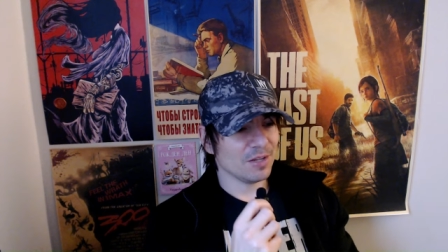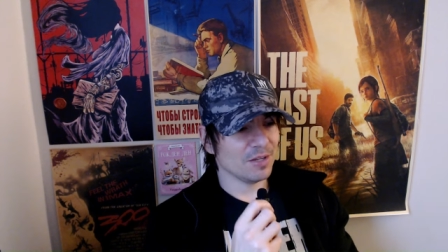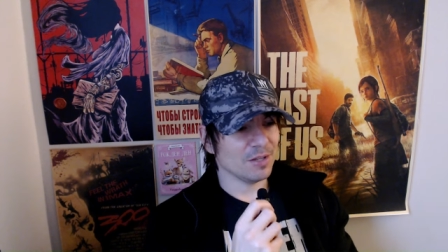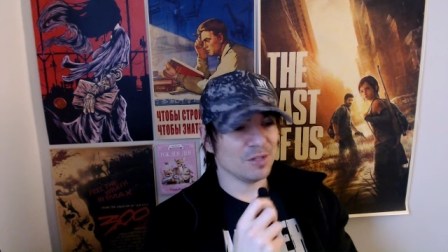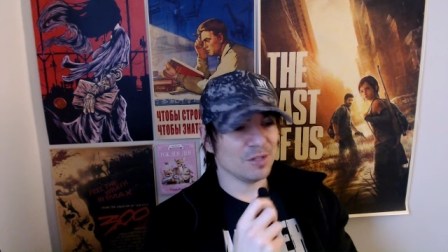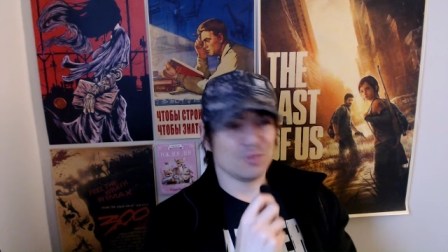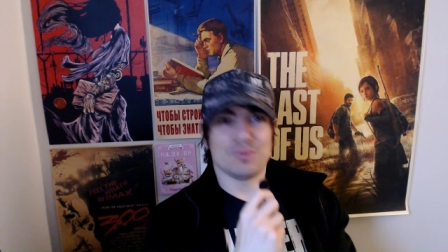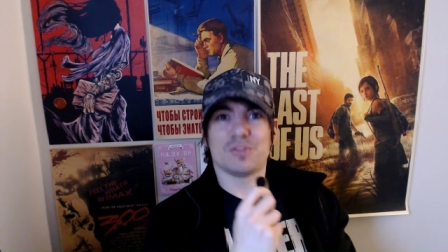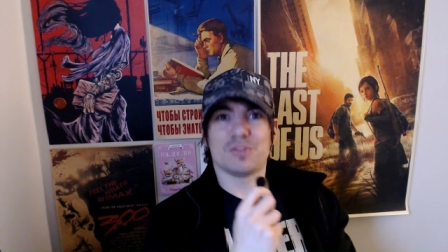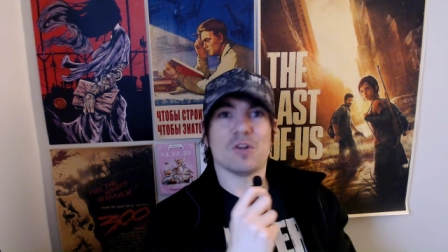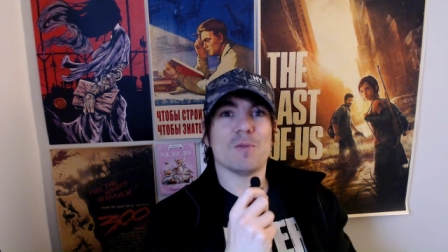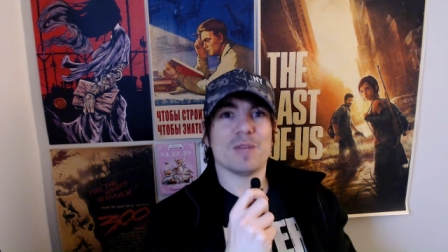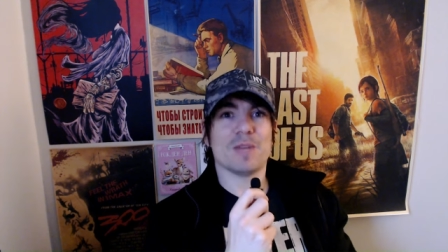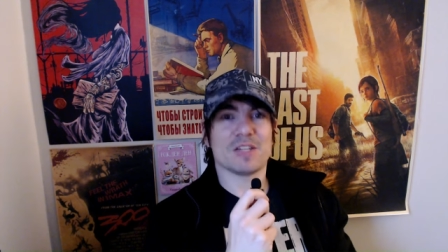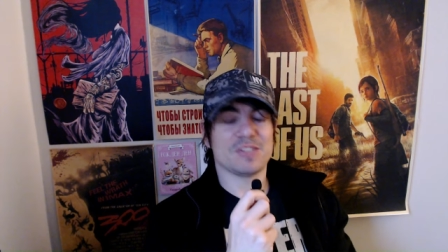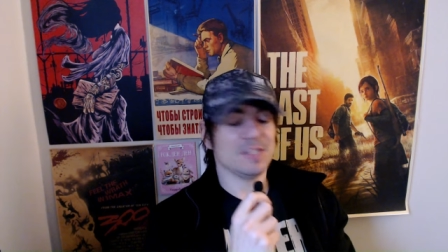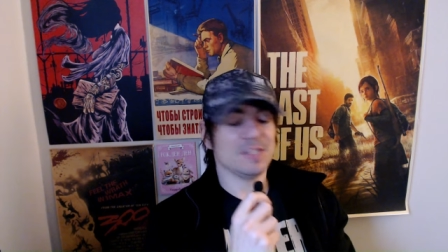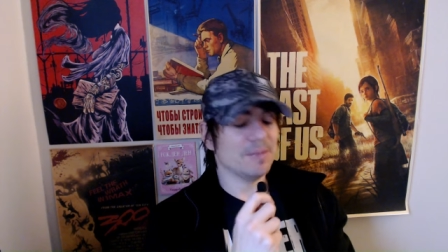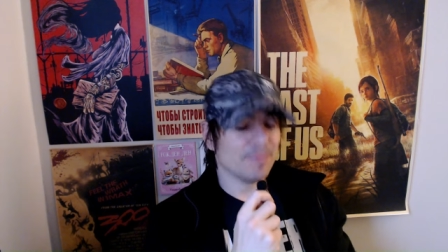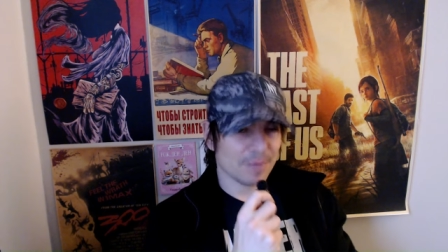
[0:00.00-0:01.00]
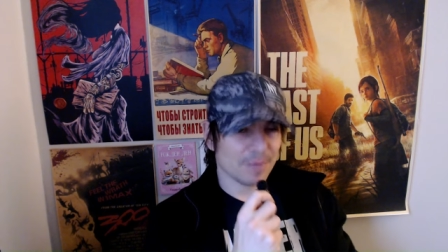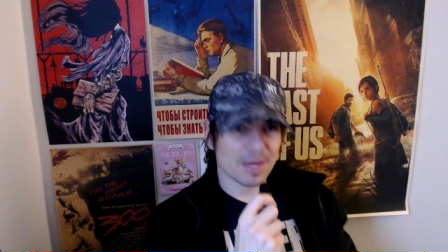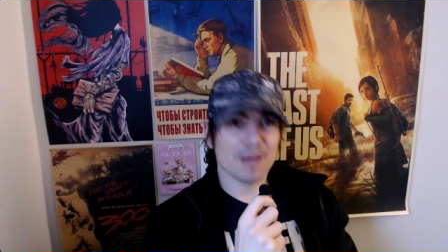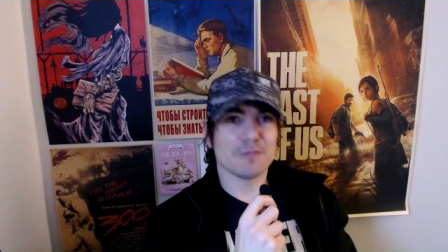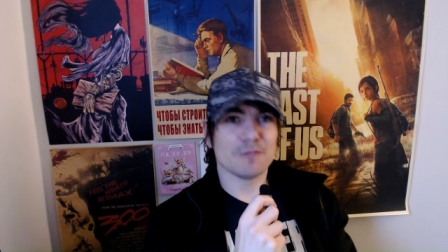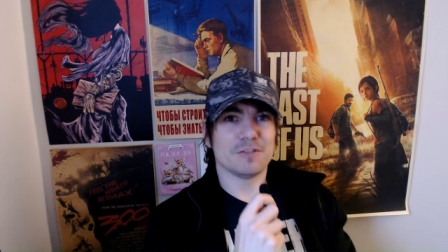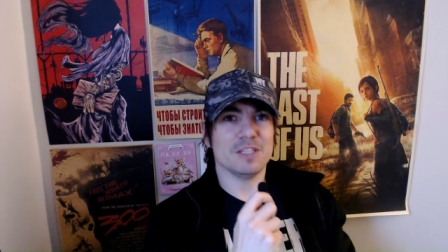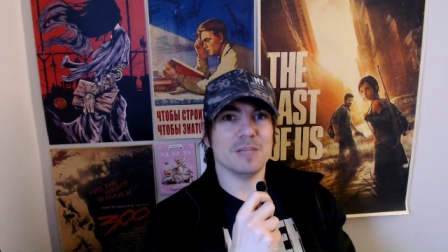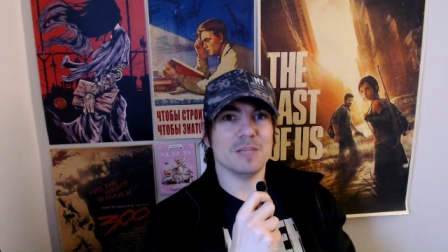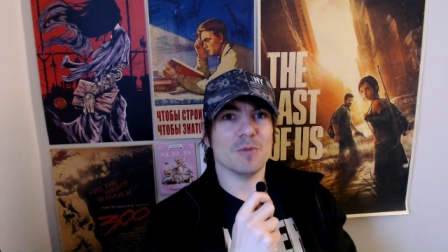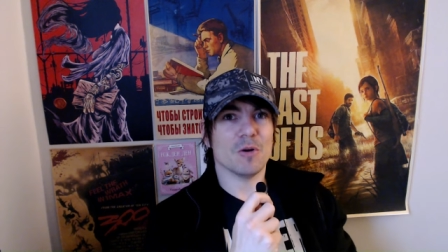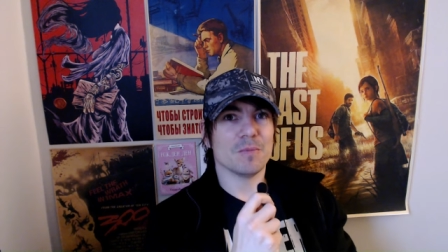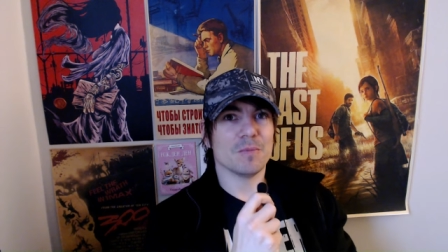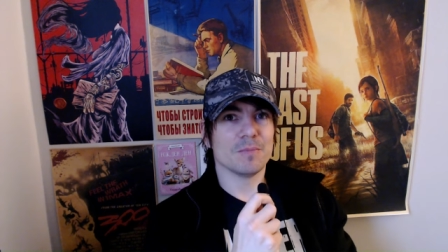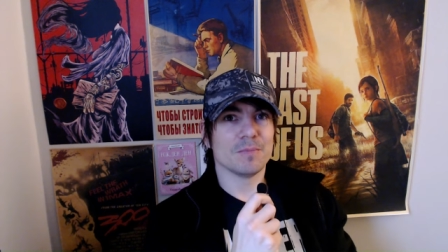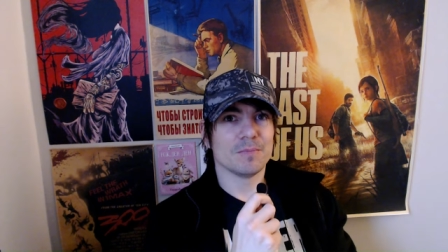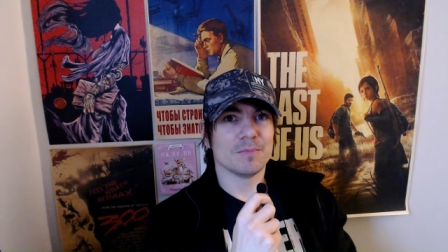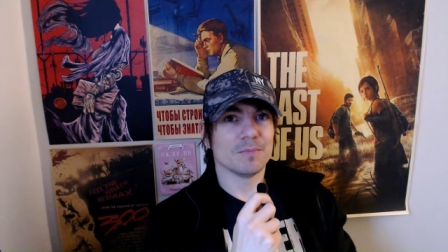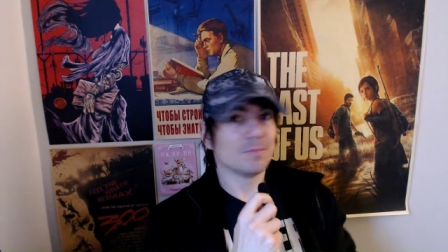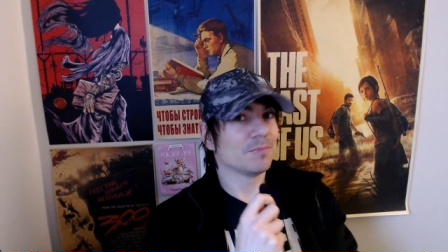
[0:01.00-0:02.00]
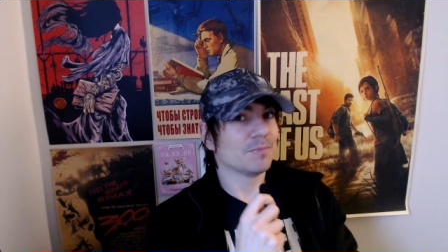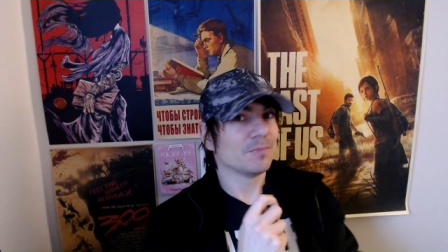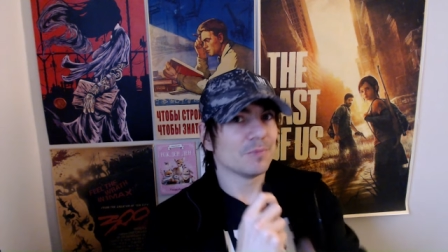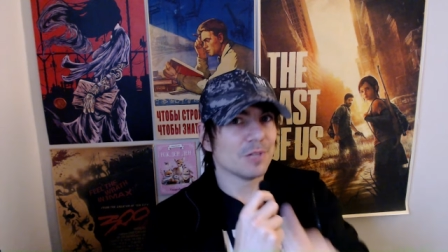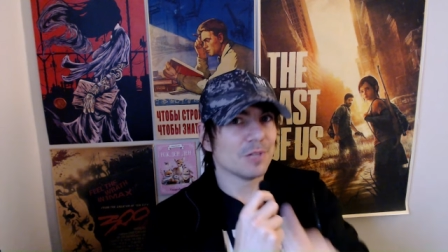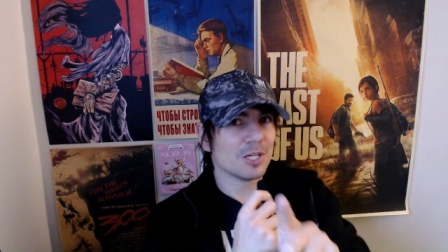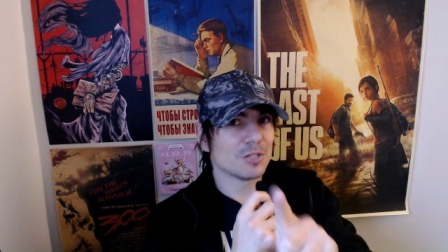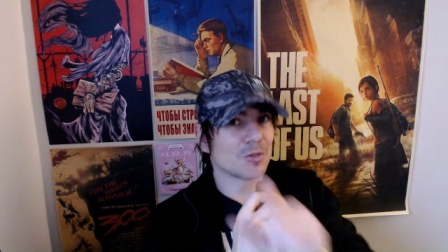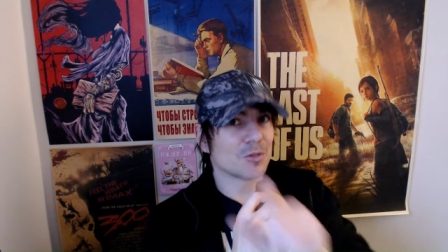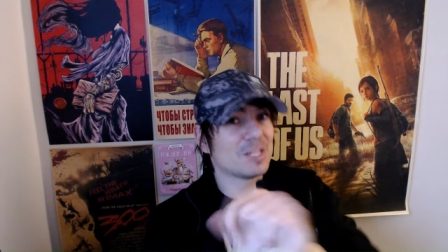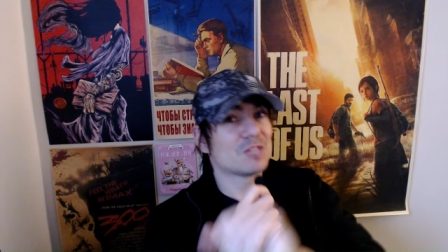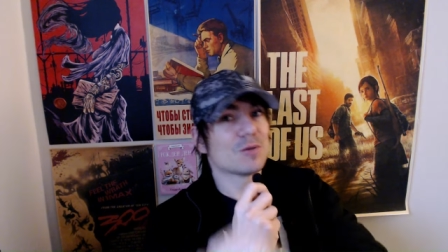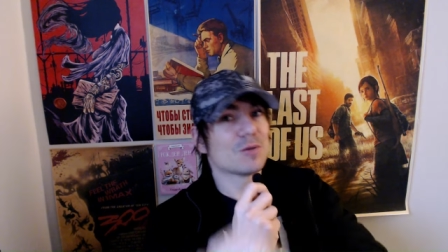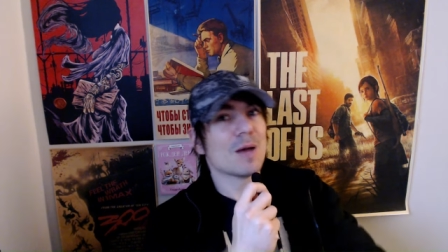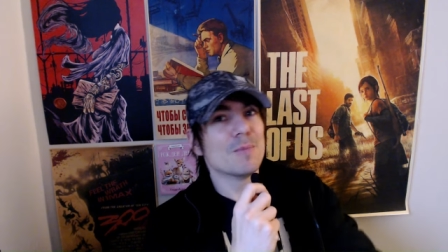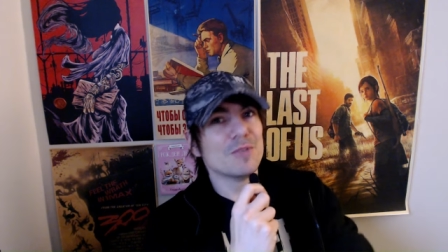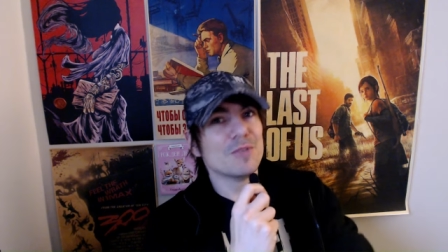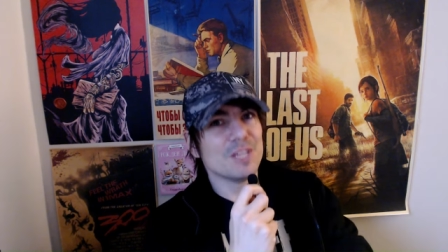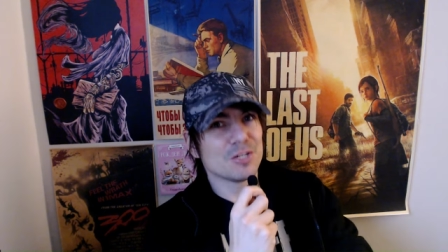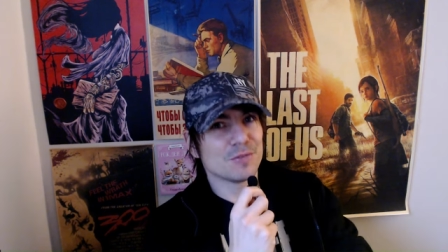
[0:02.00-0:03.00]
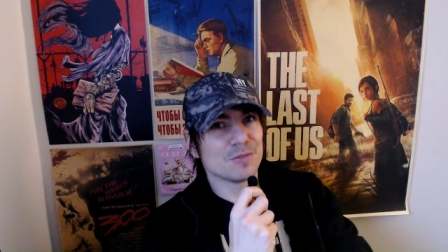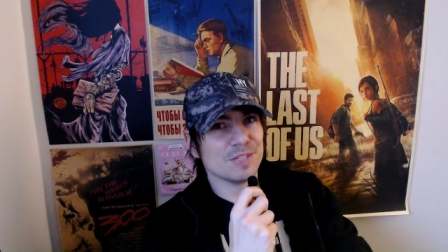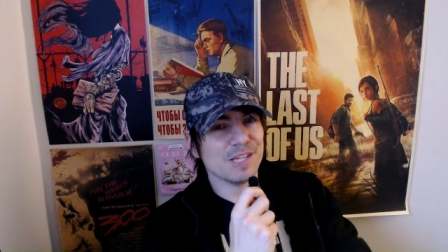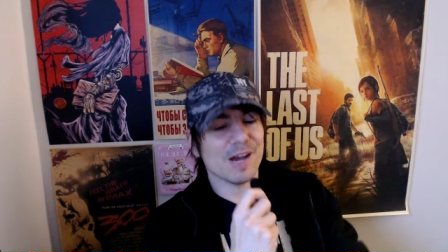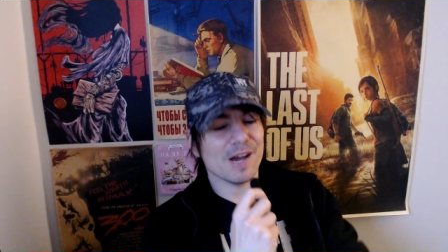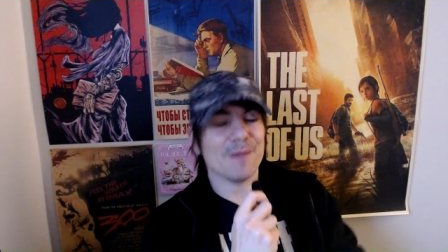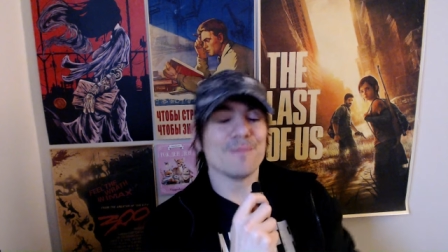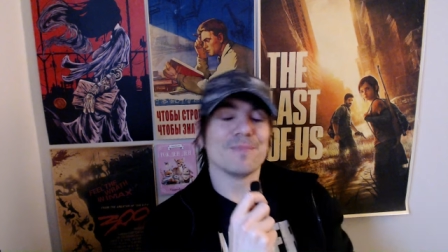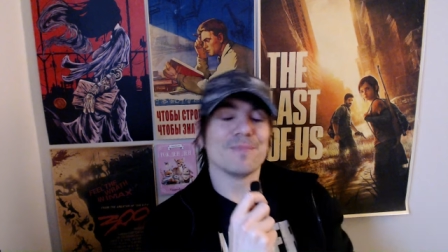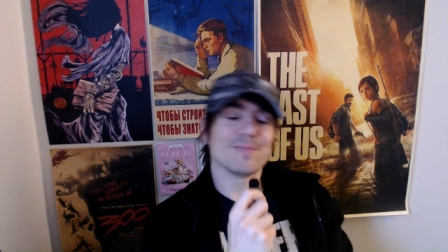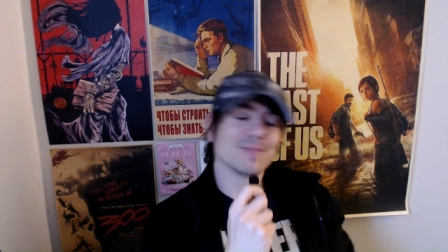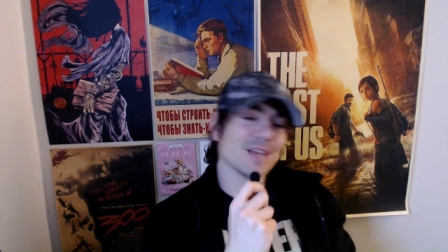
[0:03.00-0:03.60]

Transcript: et je vous en remercie infiniment. Ceux qui sont abonnés, je veux dire.